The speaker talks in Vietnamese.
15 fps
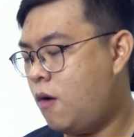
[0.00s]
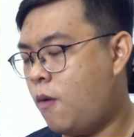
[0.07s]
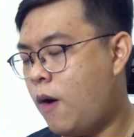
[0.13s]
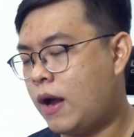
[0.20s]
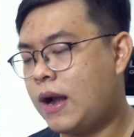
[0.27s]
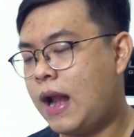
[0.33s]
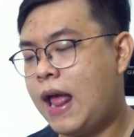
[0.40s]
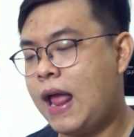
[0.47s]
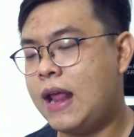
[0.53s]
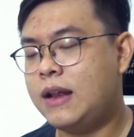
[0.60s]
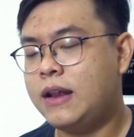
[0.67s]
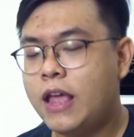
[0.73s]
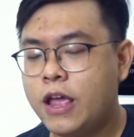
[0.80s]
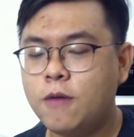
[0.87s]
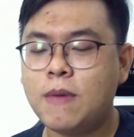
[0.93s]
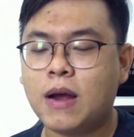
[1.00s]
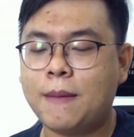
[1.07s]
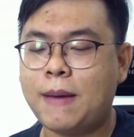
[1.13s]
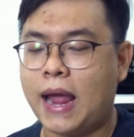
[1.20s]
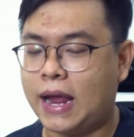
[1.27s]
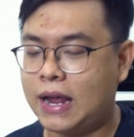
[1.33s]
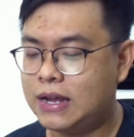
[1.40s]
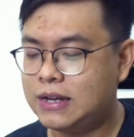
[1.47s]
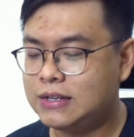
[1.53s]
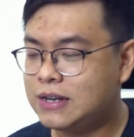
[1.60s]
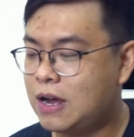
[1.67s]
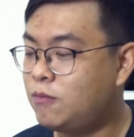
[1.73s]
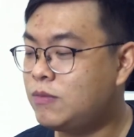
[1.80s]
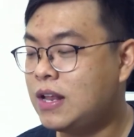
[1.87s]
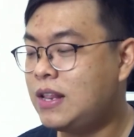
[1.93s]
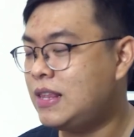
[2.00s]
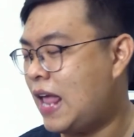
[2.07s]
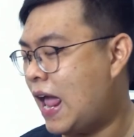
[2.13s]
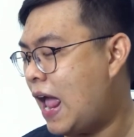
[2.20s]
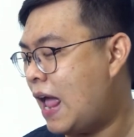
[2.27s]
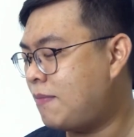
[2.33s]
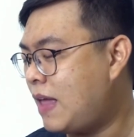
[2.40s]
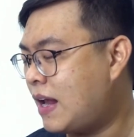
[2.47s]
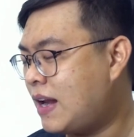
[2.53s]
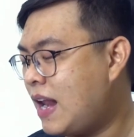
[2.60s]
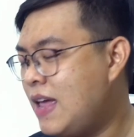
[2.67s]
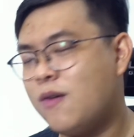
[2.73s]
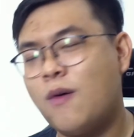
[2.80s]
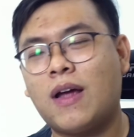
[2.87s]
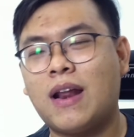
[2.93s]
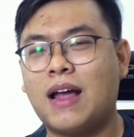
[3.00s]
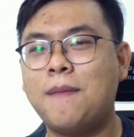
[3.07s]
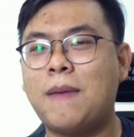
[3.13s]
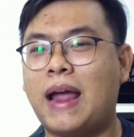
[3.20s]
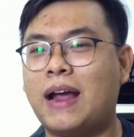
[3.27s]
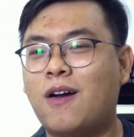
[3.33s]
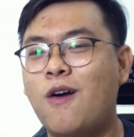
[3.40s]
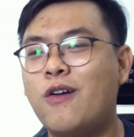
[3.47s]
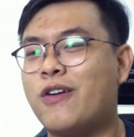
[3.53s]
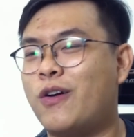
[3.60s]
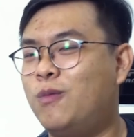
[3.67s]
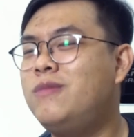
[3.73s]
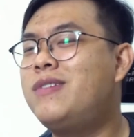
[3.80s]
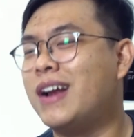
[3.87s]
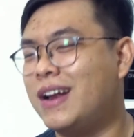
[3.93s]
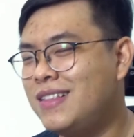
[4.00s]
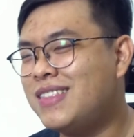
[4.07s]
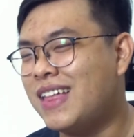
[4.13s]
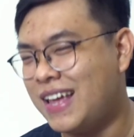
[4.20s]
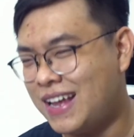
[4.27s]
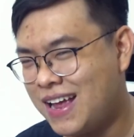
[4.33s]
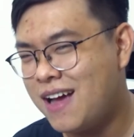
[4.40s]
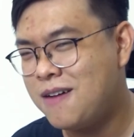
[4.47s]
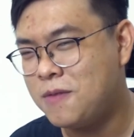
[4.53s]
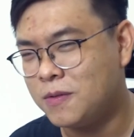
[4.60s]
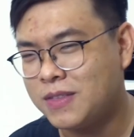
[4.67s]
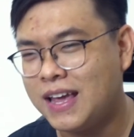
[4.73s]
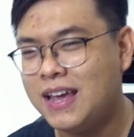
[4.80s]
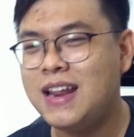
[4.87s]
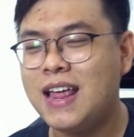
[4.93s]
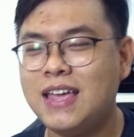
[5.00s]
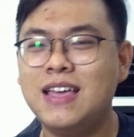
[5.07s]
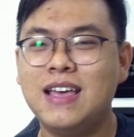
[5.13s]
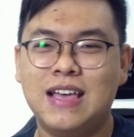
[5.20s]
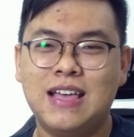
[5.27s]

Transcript: Hoặc là nếu mà các bạn không thích nhà Antec đi, hoặc là các bạn có rủng rỉnh tiền hơn một tí đi,